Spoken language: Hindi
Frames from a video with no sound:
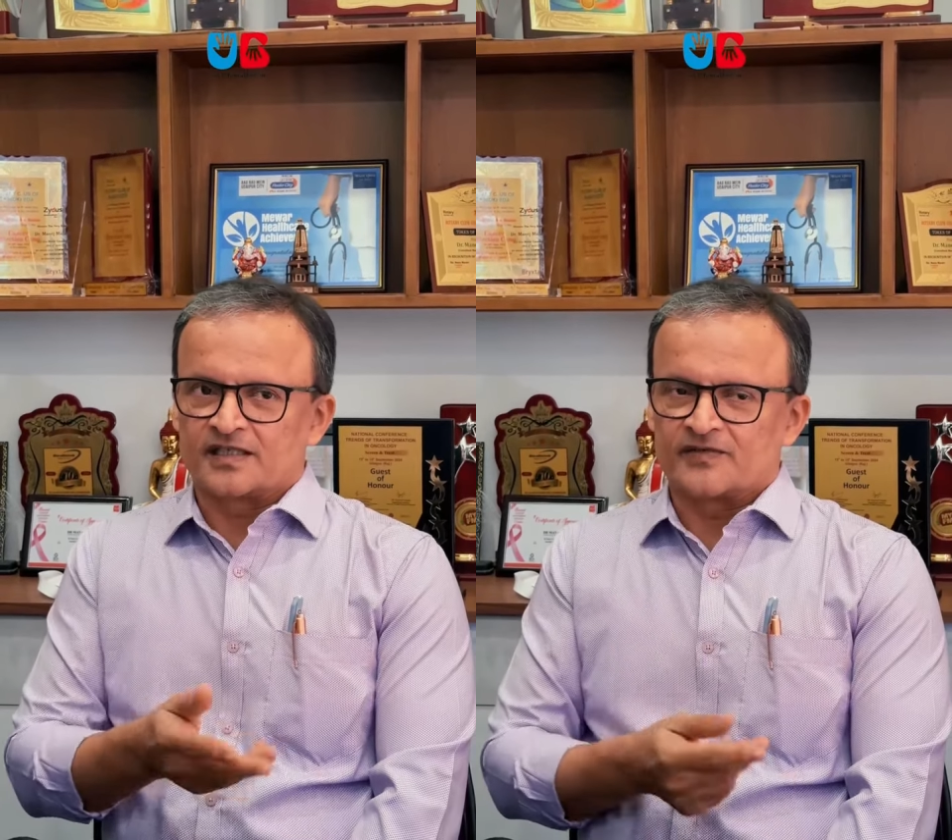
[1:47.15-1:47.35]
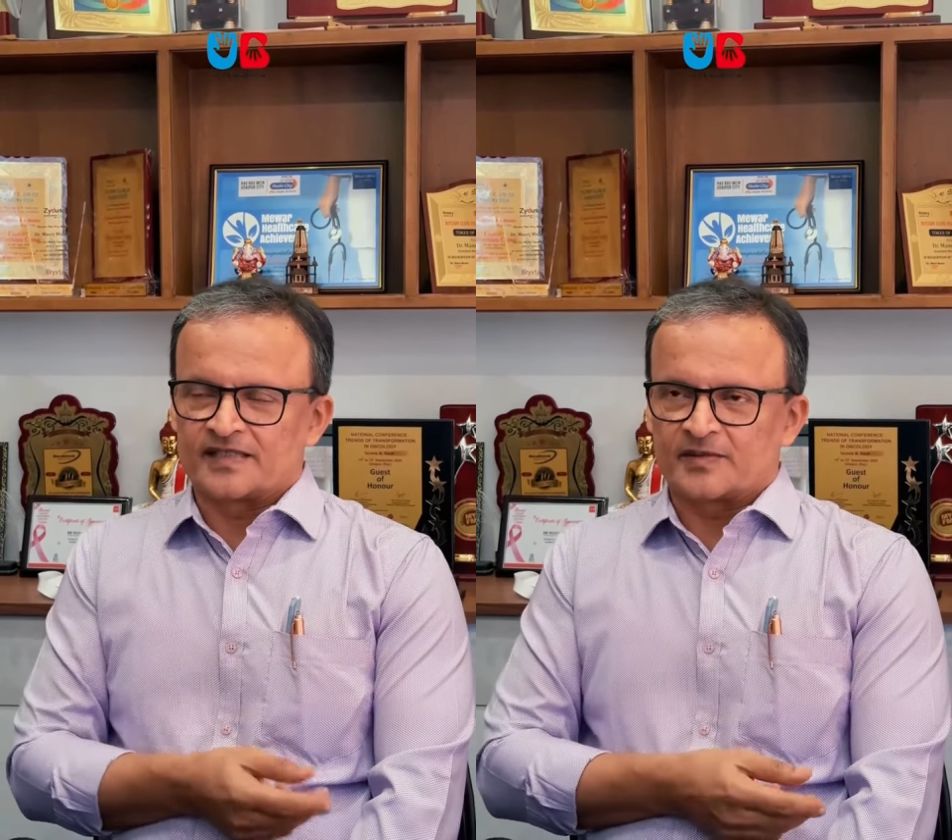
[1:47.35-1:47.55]

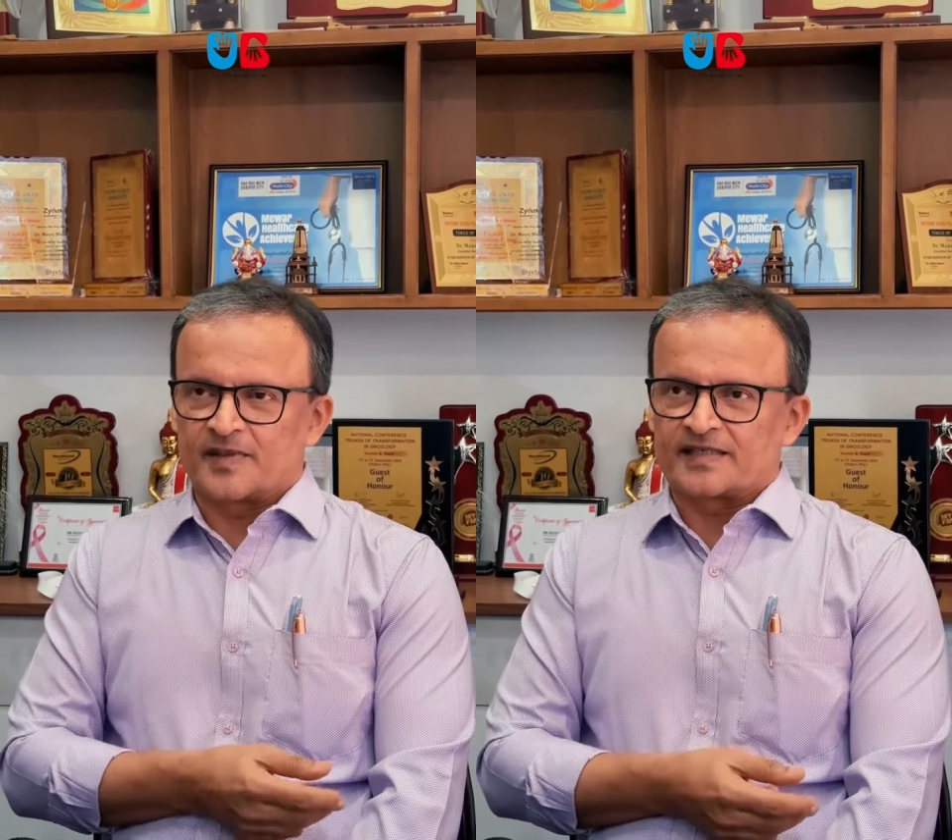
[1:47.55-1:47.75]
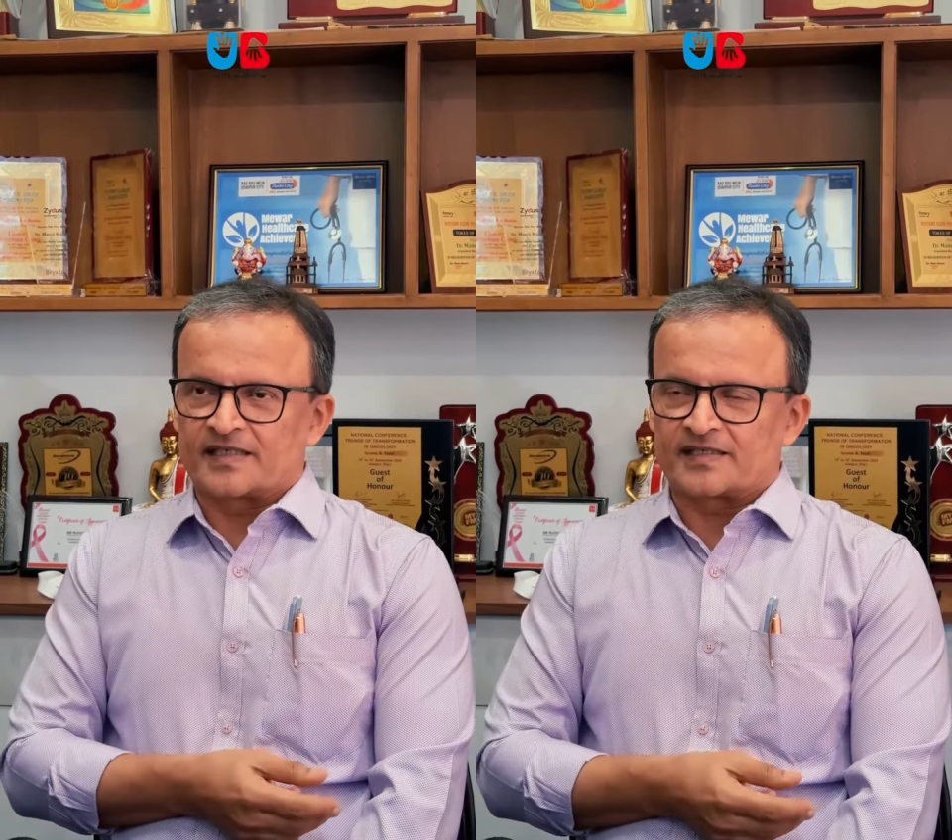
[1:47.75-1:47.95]
विजय
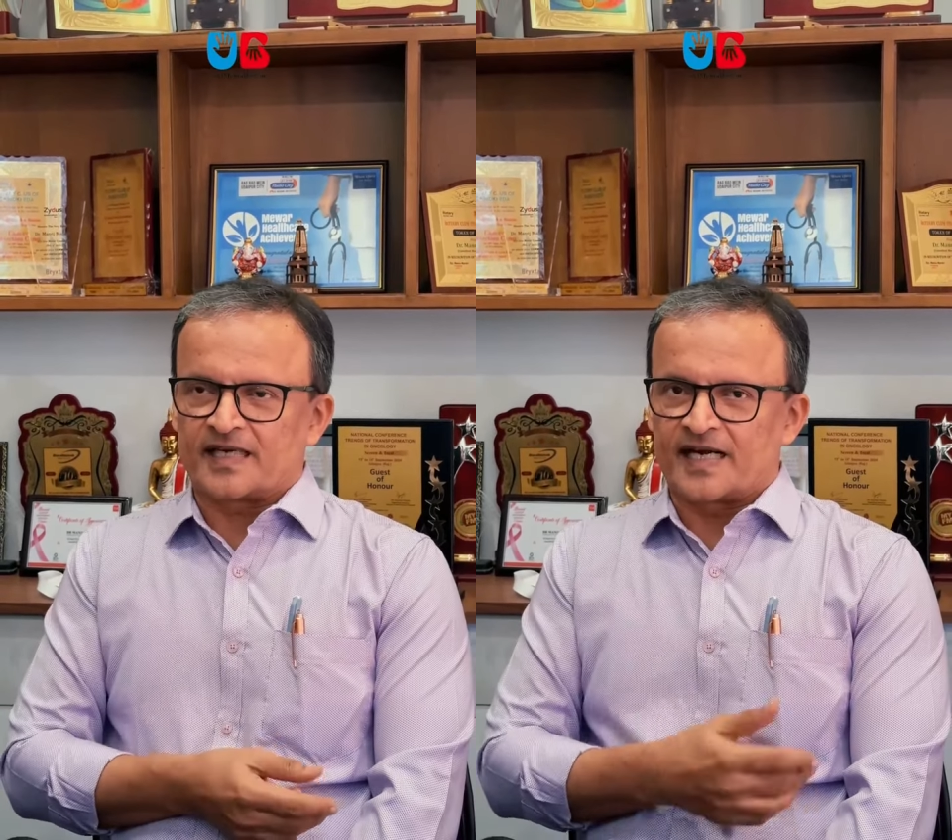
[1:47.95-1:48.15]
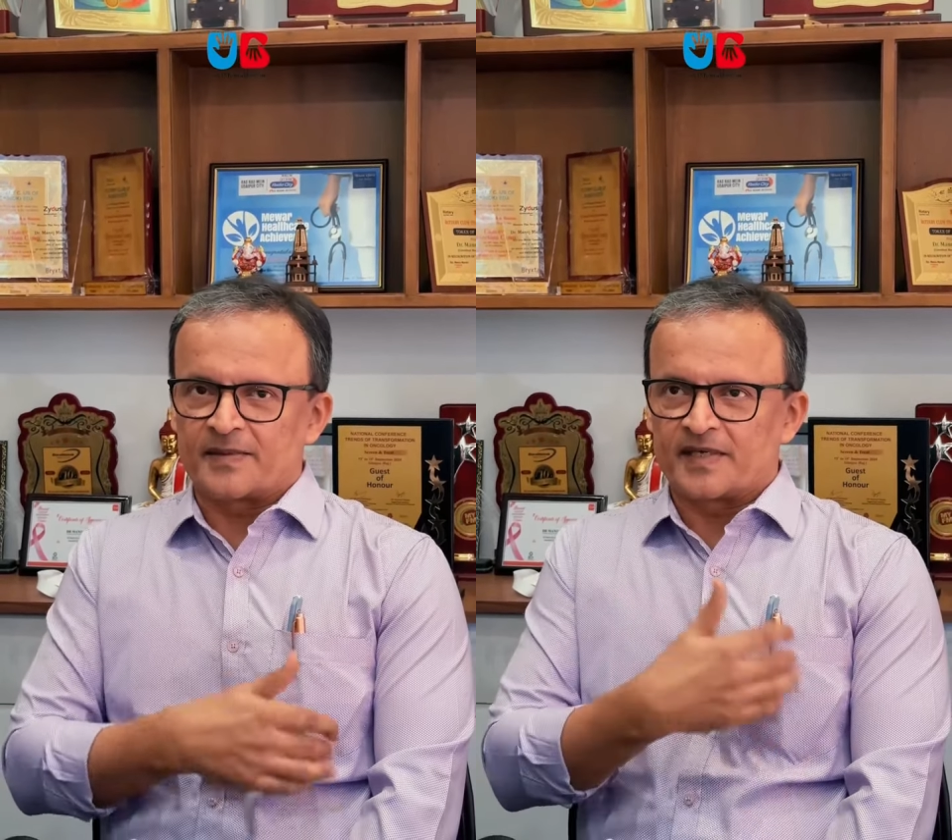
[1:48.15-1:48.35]
पाटिल ने
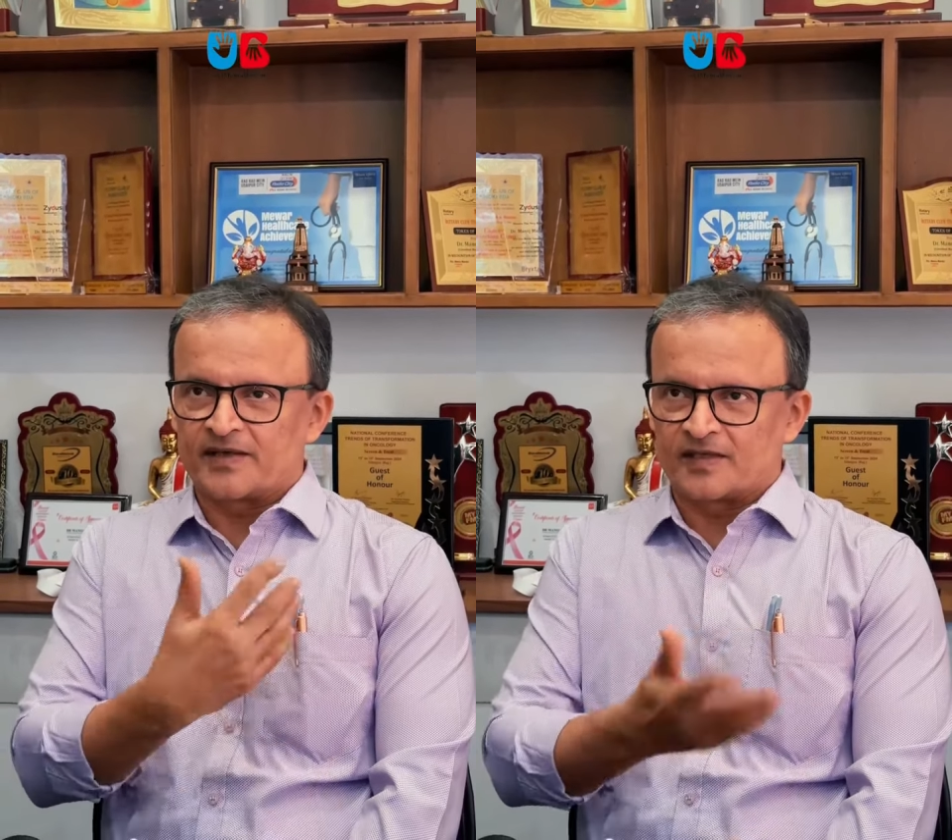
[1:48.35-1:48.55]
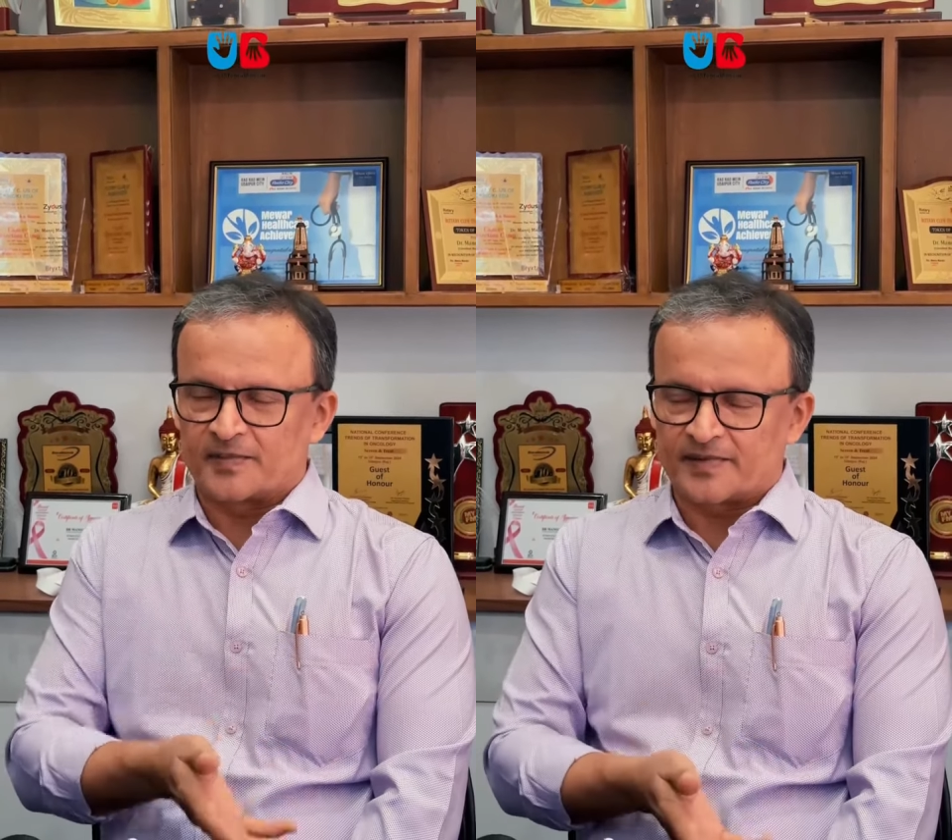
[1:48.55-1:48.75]
ठाणे में
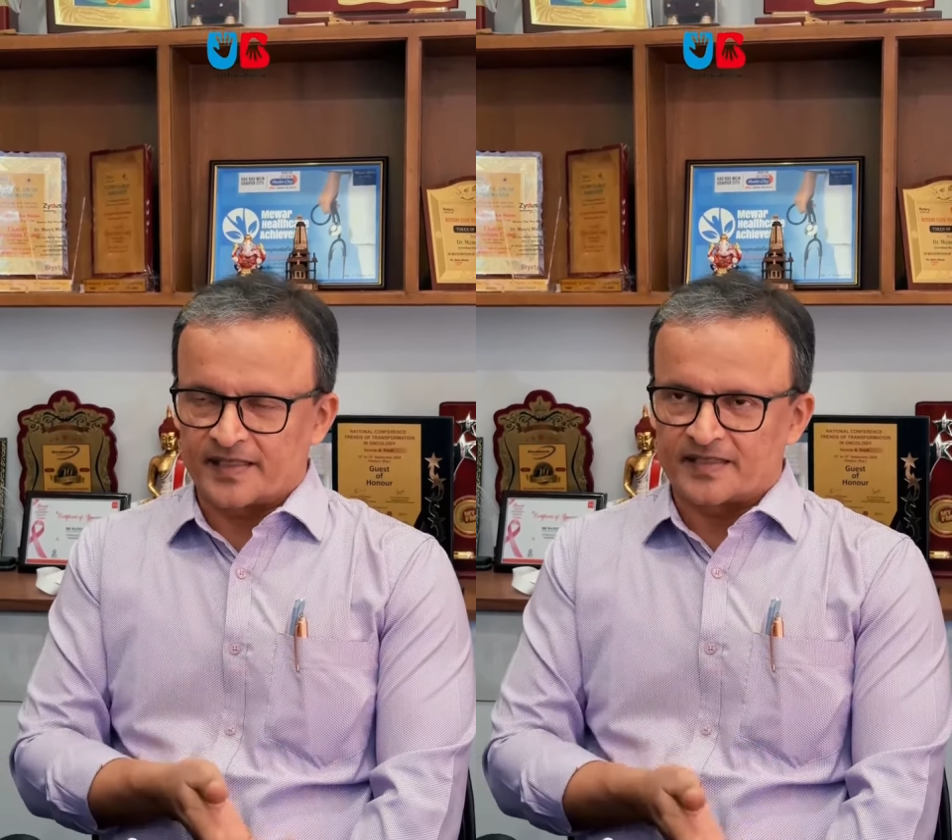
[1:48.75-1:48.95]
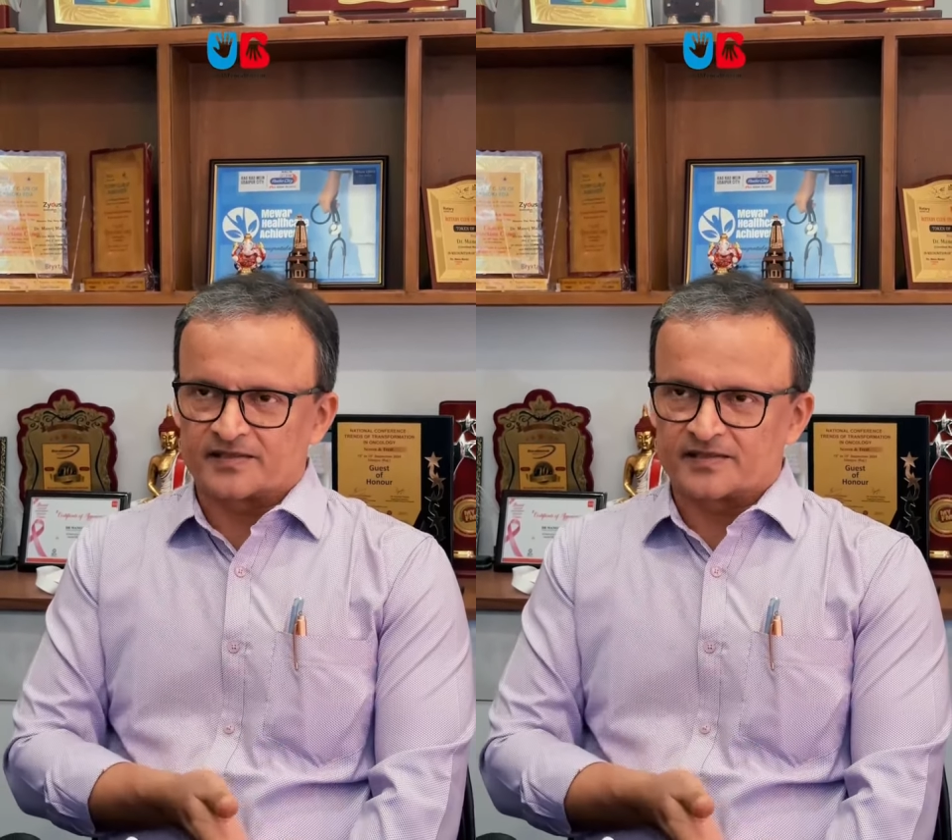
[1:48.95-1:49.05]
डेवलप किया है